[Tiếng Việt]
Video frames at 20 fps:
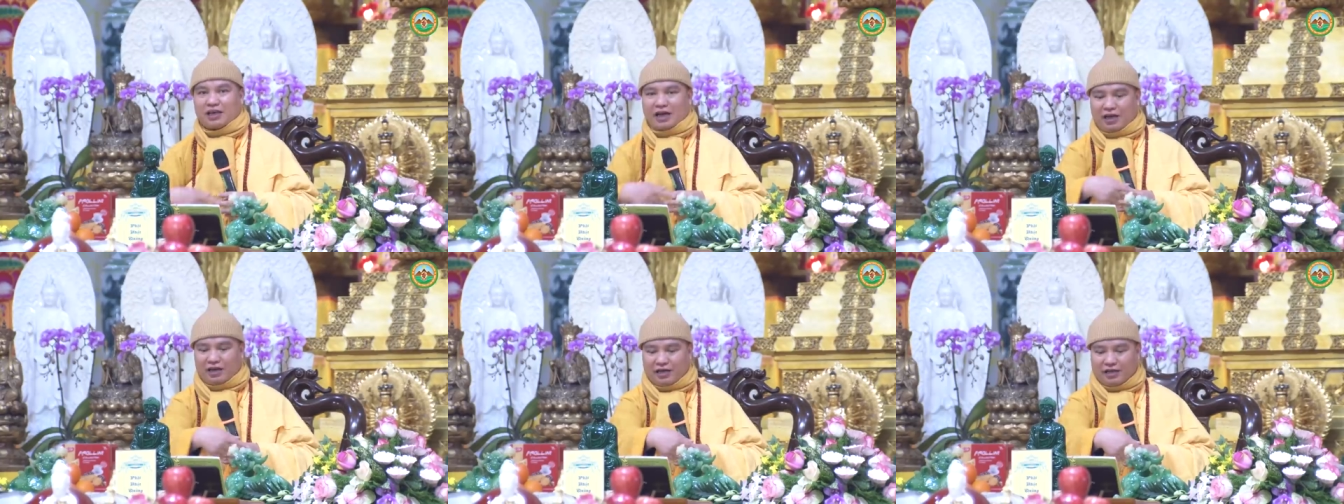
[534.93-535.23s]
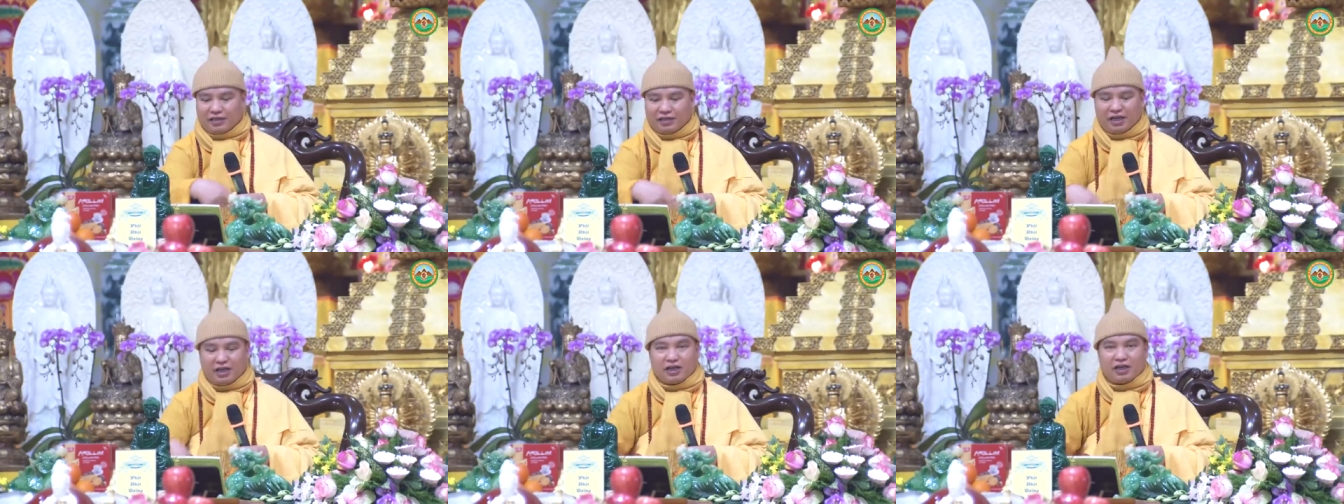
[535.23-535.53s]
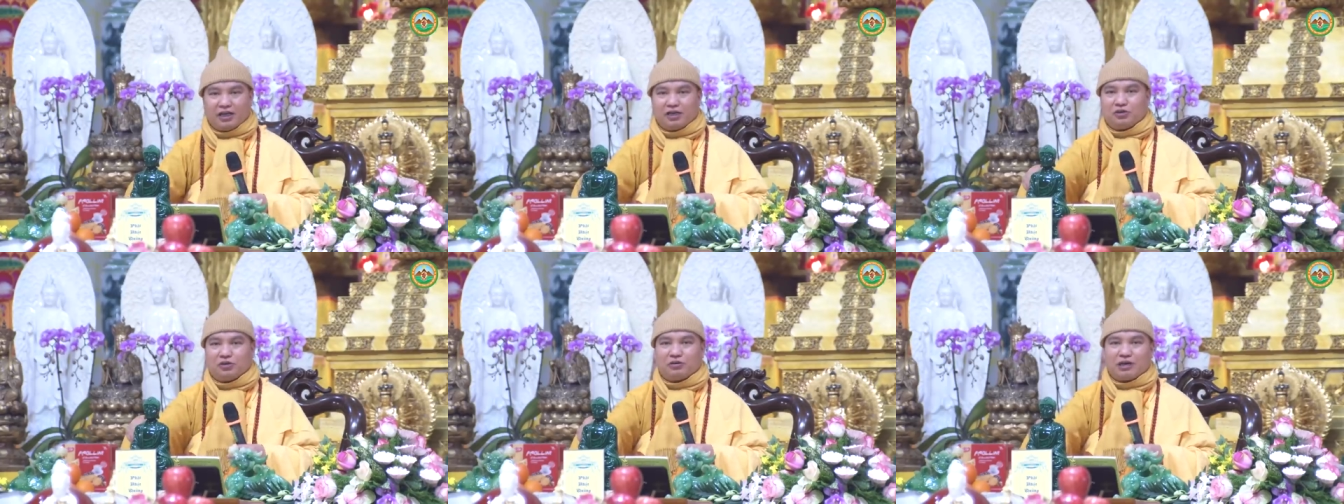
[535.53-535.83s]
Cái lên trên
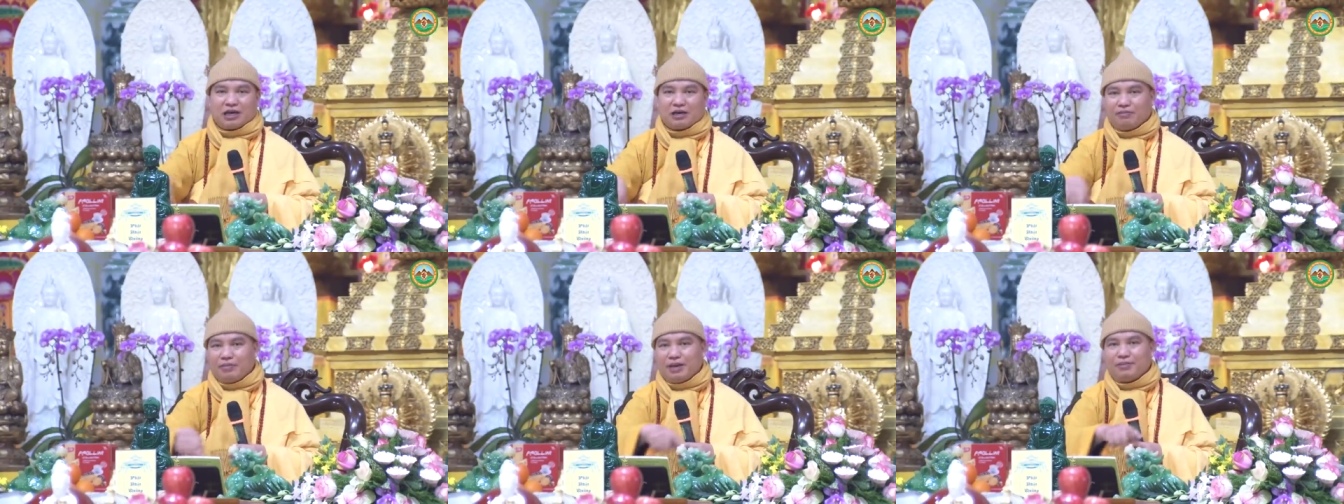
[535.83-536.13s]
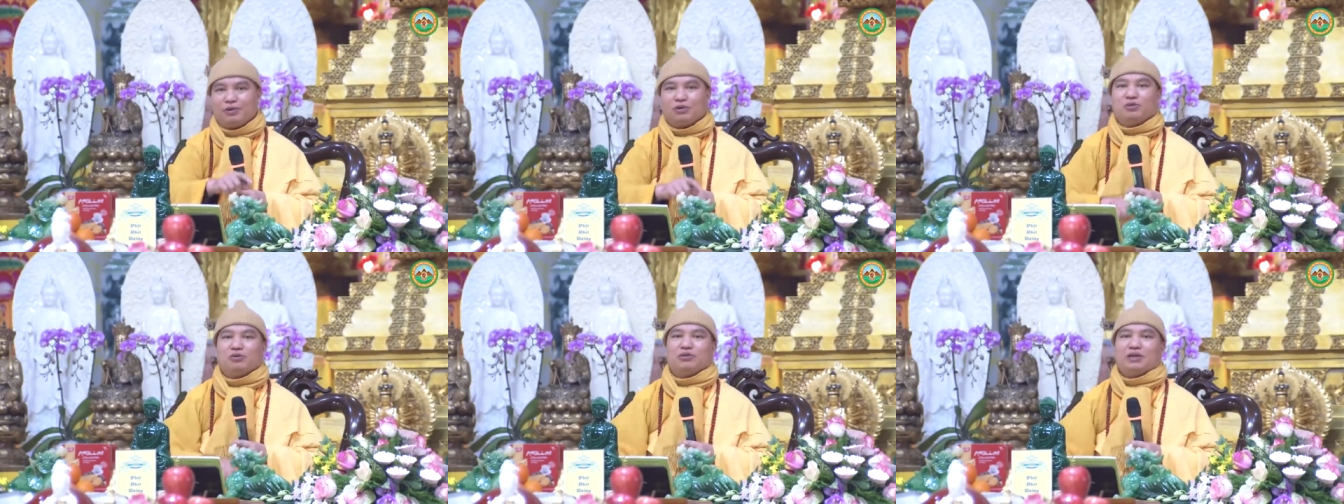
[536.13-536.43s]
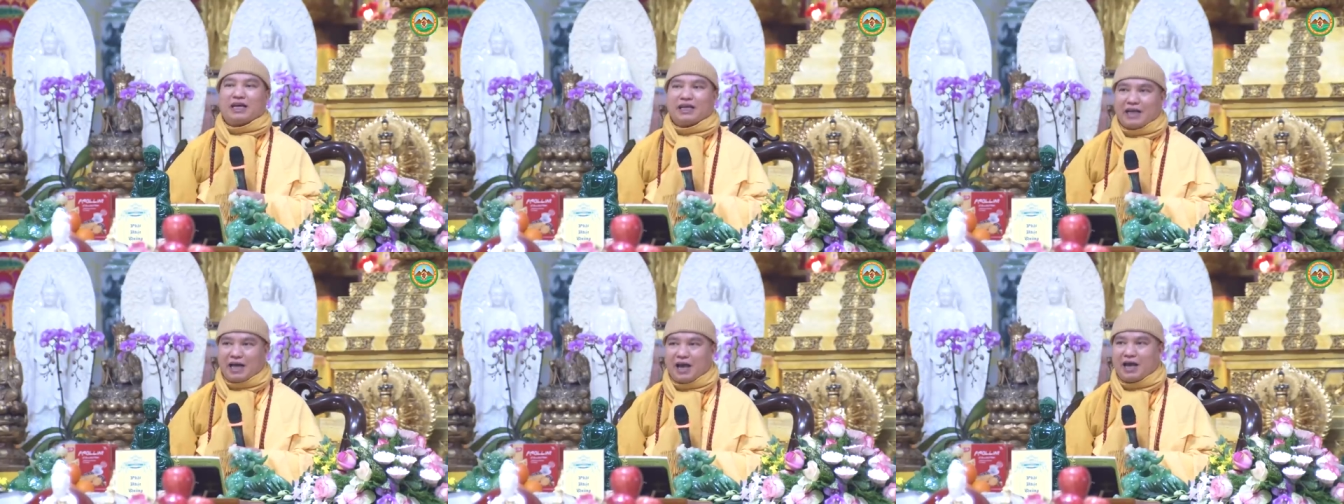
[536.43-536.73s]
cái chỗ đặt bếp của chúng
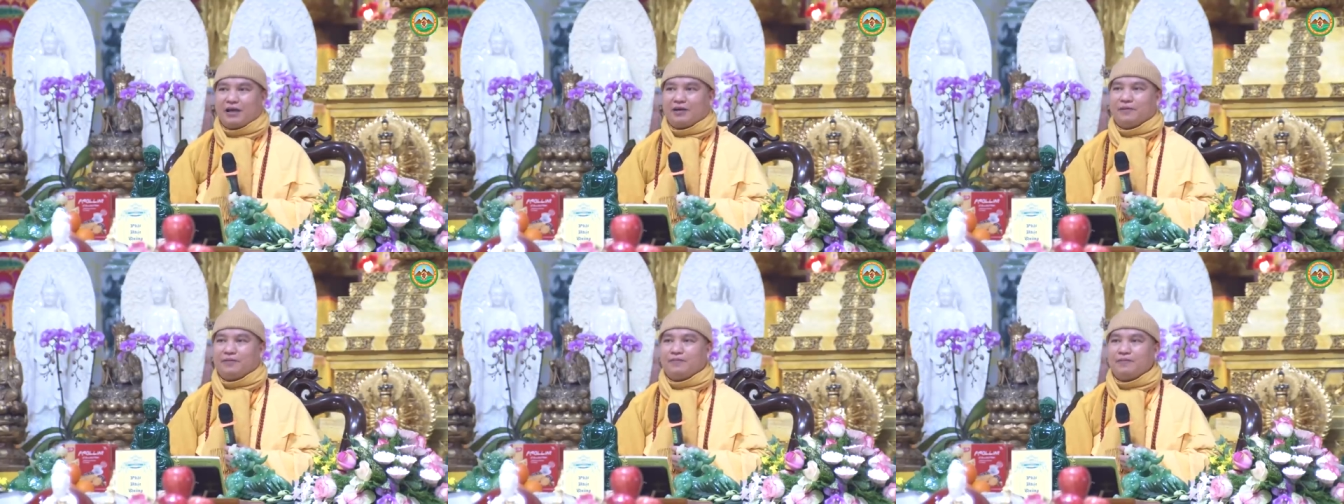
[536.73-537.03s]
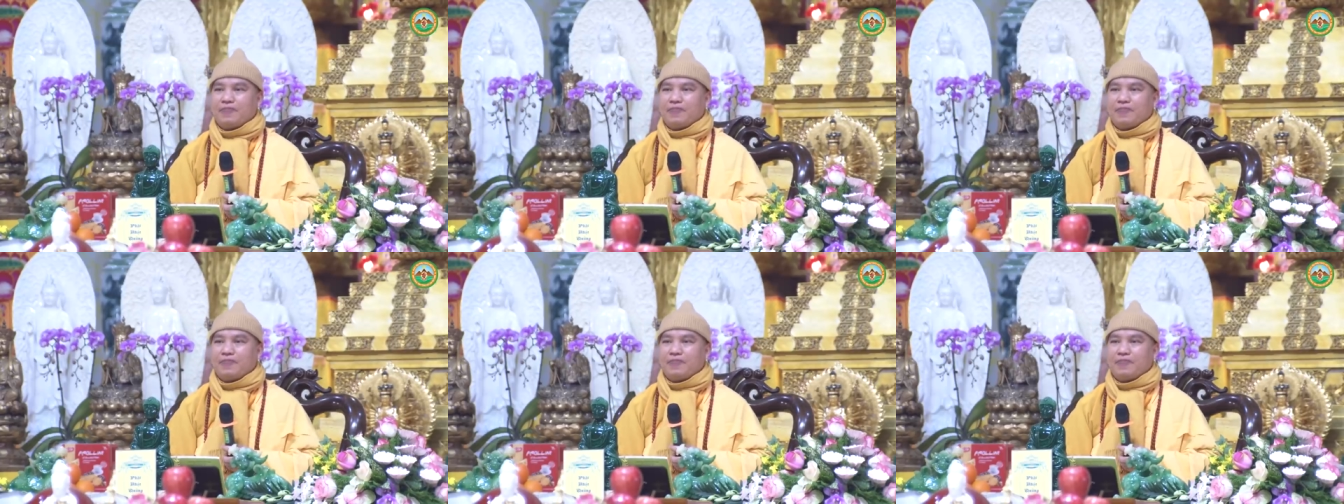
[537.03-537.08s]
ta ra.